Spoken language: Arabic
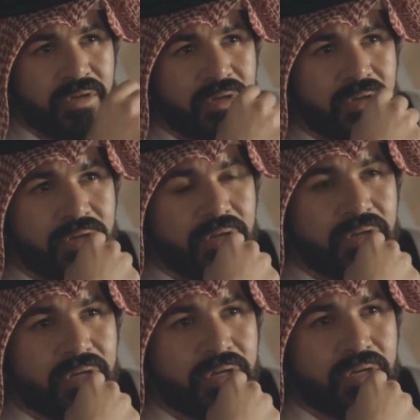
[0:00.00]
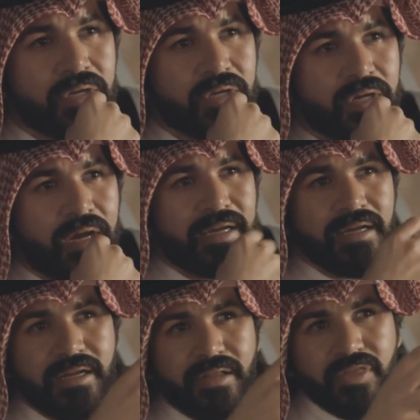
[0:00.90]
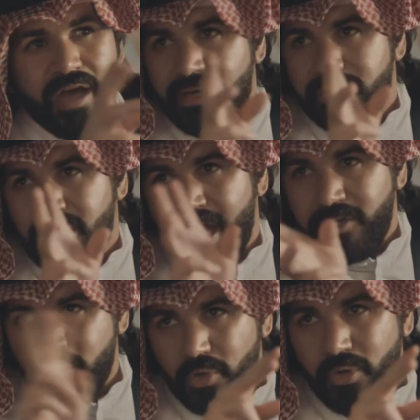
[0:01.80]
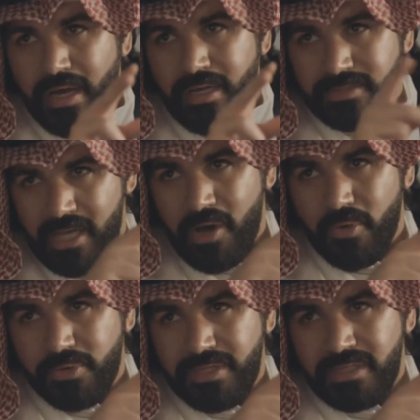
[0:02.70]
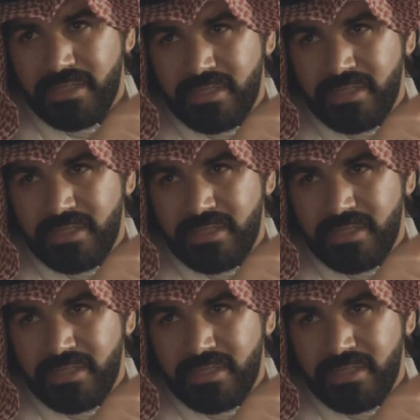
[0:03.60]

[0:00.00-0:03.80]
نعم هي الظاهر شاهين اخوها عندها اخو هي؟